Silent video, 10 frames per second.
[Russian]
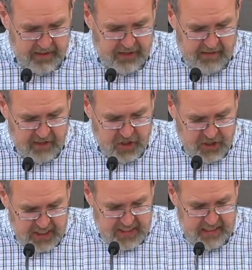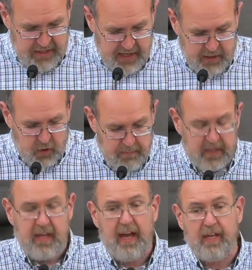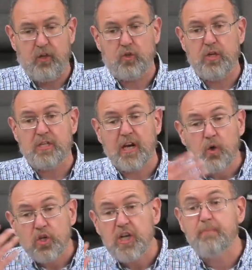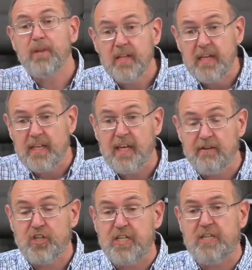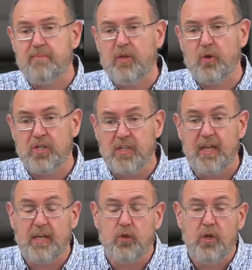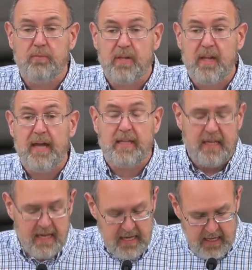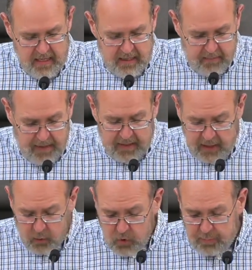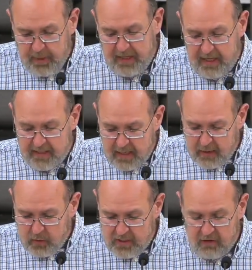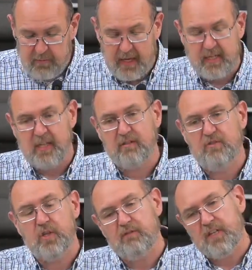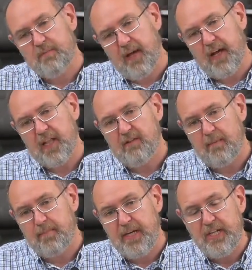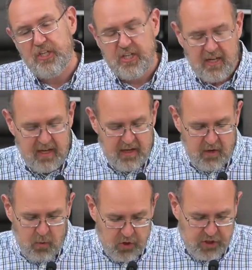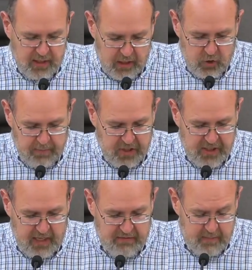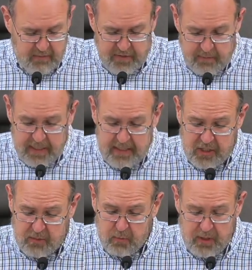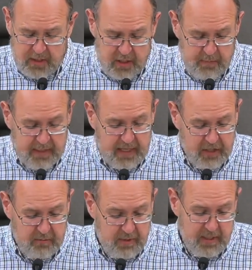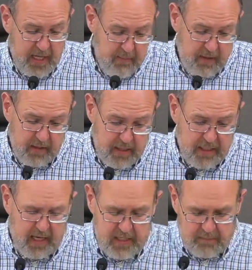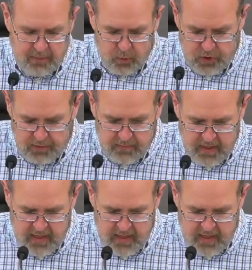древо жизни для тех, кто обретает ее. То есть хорошие плоды древо жизни приносит. Да? И кто ее обретает, имеет успех, и она радуется вместе. И вот все это восьмая глава притч, очень хорошо прочитать в семье, в семье нашей будет, с детьми нашими, и сами назидание получим.